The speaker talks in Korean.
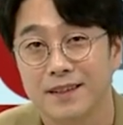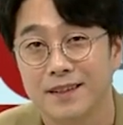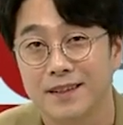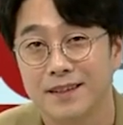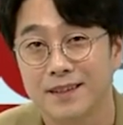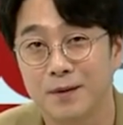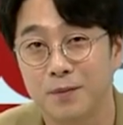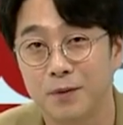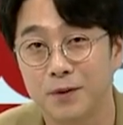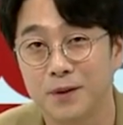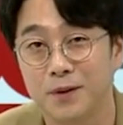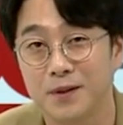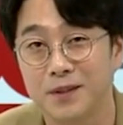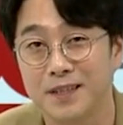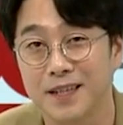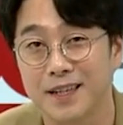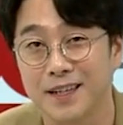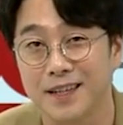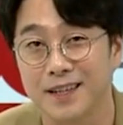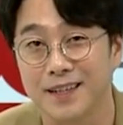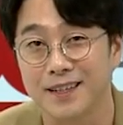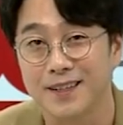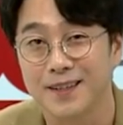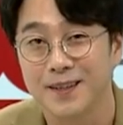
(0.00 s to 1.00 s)
근데 보통
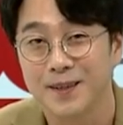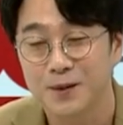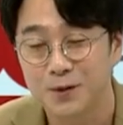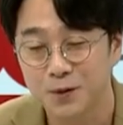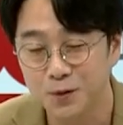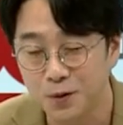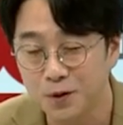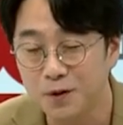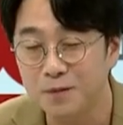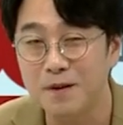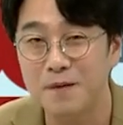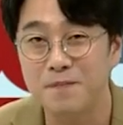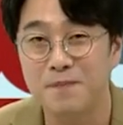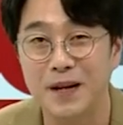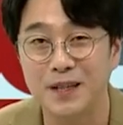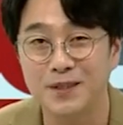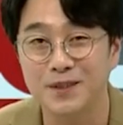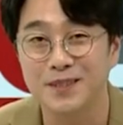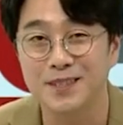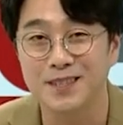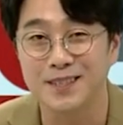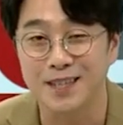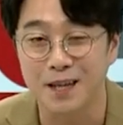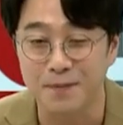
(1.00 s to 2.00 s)
근데 조금만
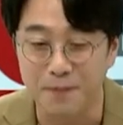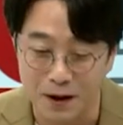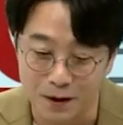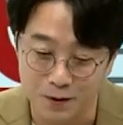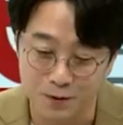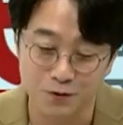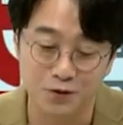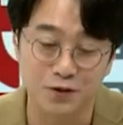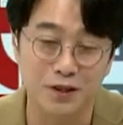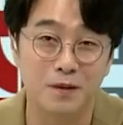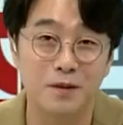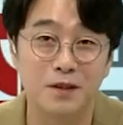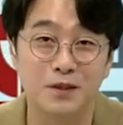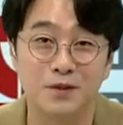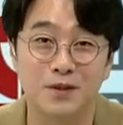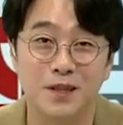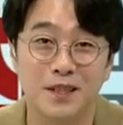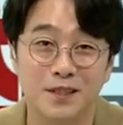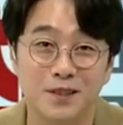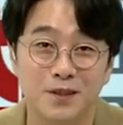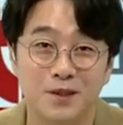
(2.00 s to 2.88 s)
빠졌을 때 바로 추가 매수를 하는